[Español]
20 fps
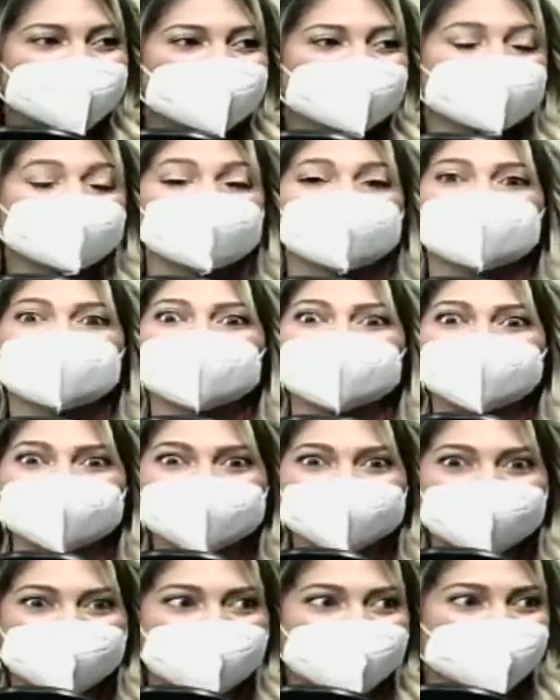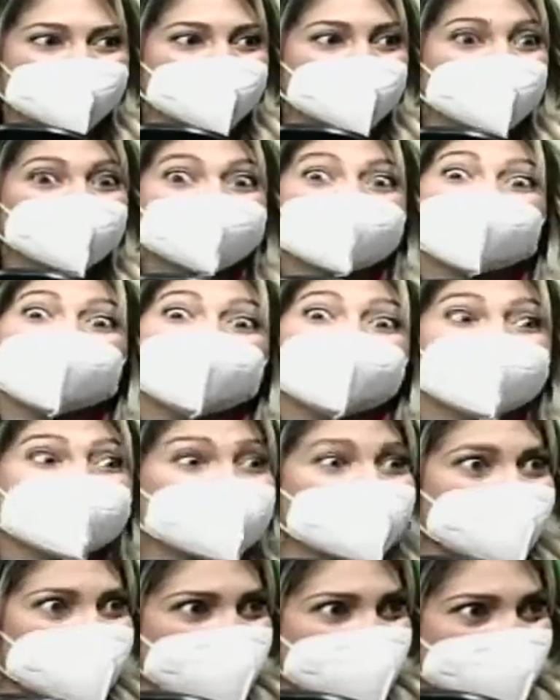documentarnos,
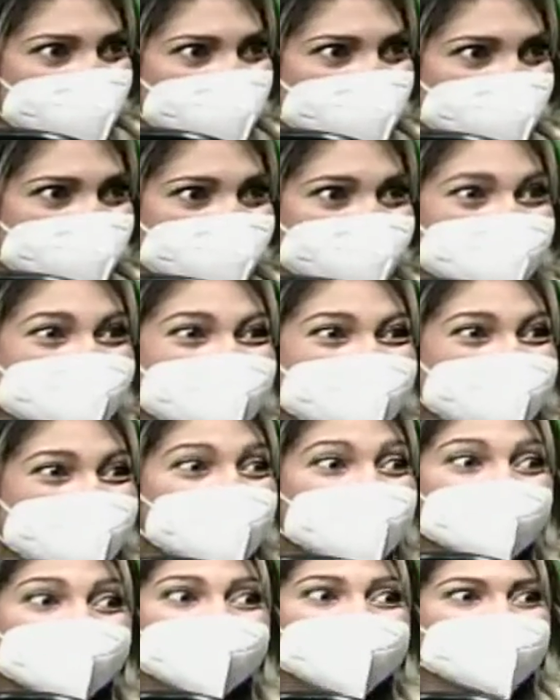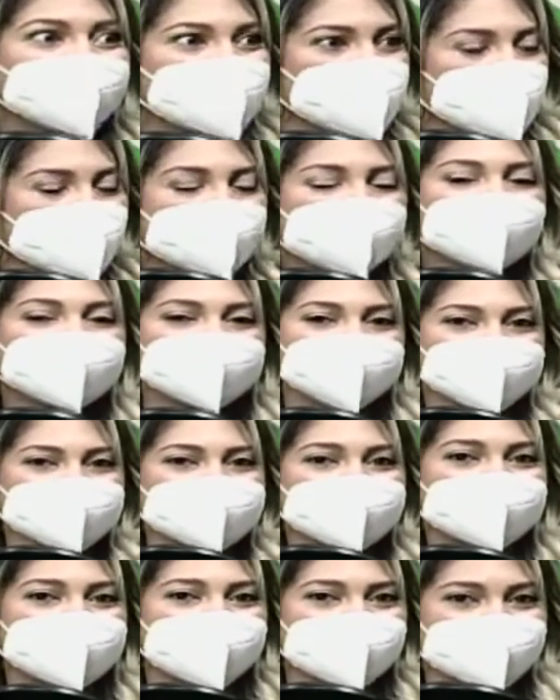aprender de medicina, porque tenemos que
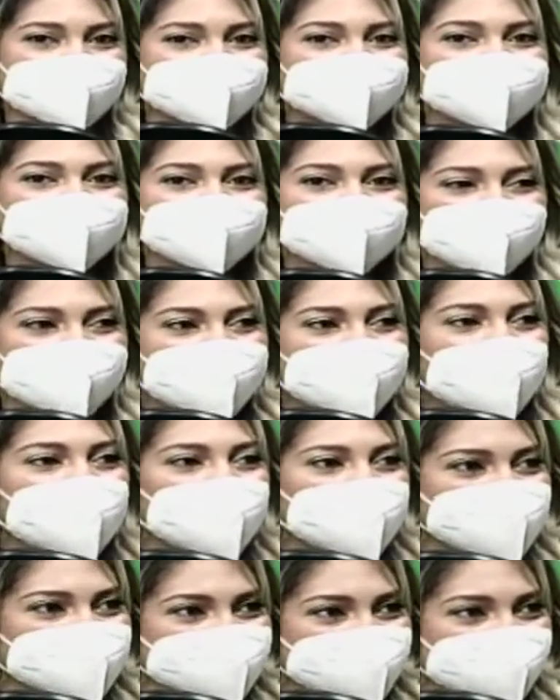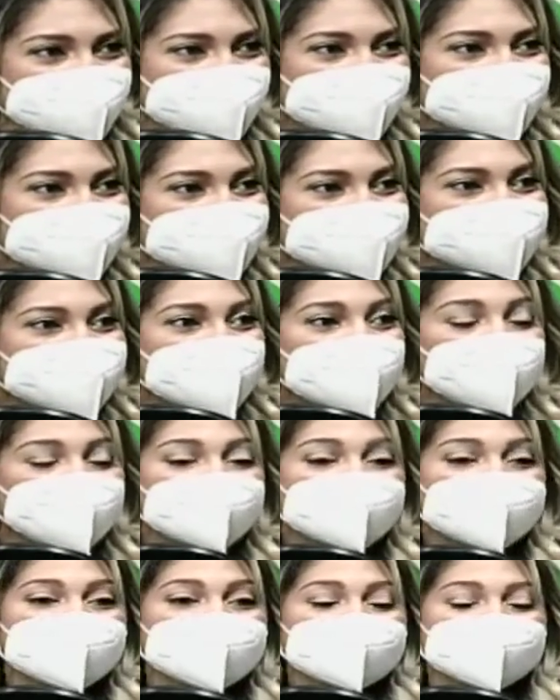explicarle también a los pacientes
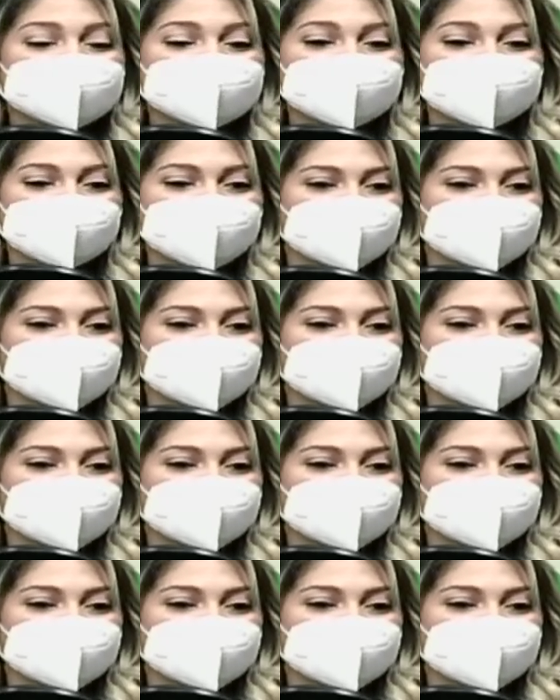Correcto.